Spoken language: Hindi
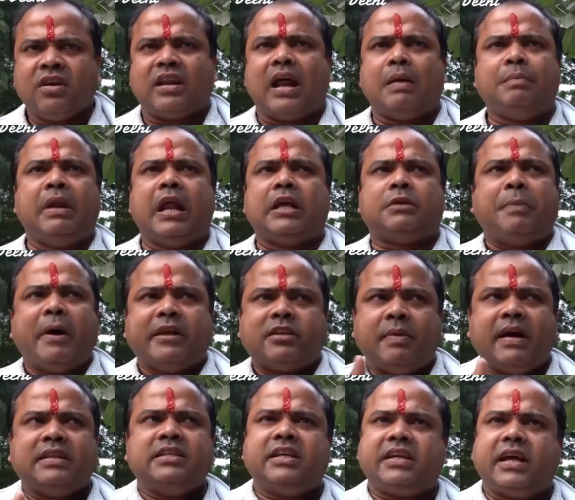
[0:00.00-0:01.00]
रामविलास
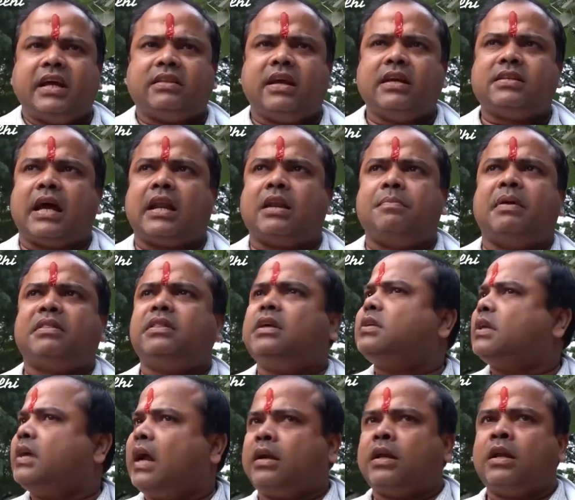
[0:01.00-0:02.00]
पासवान जी कहते हैं साढ़े
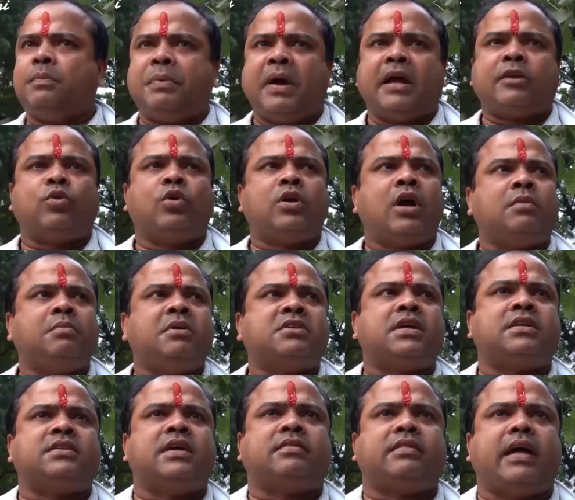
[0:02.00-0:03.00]
बत्तीस हजार टन प्याज गोडाउन में
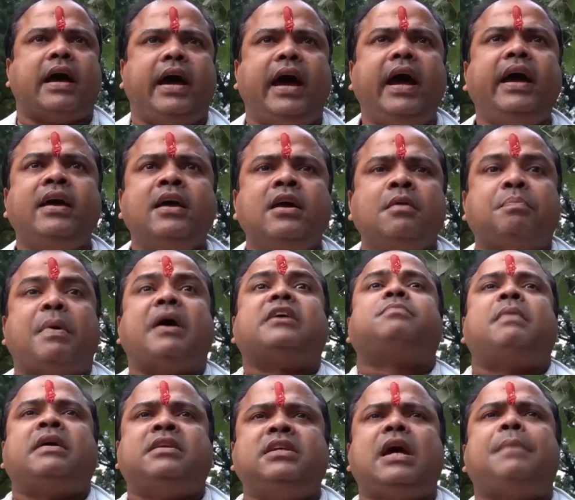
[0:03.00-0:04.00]
सर जाता है
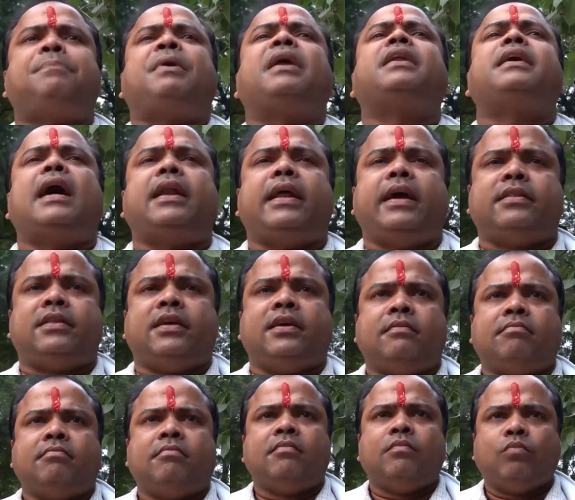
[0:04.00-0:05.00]
पासवान जी आप कर क्या रहे थे
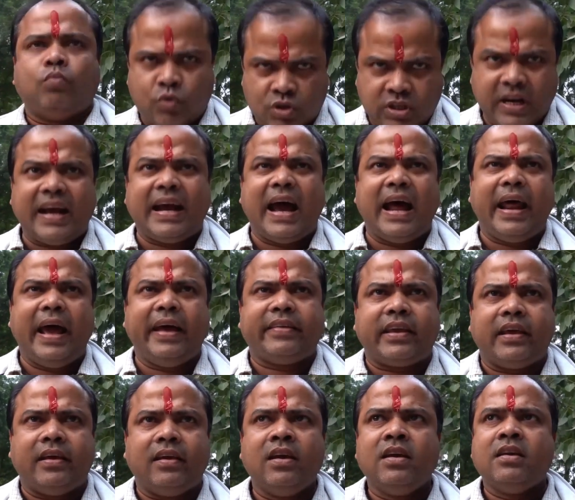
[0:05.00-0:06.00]
मुजरा गा रहे
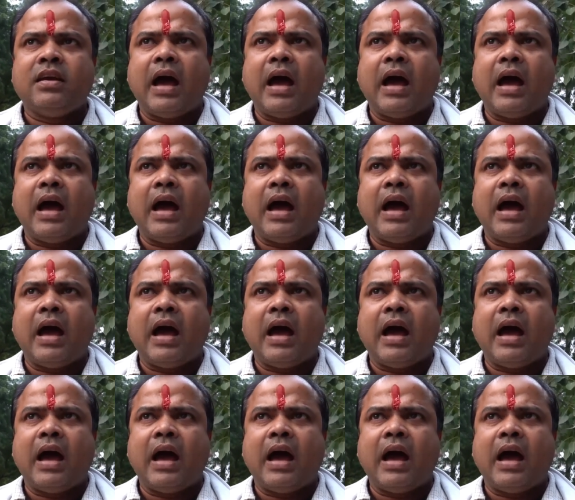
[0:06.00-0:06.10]
थे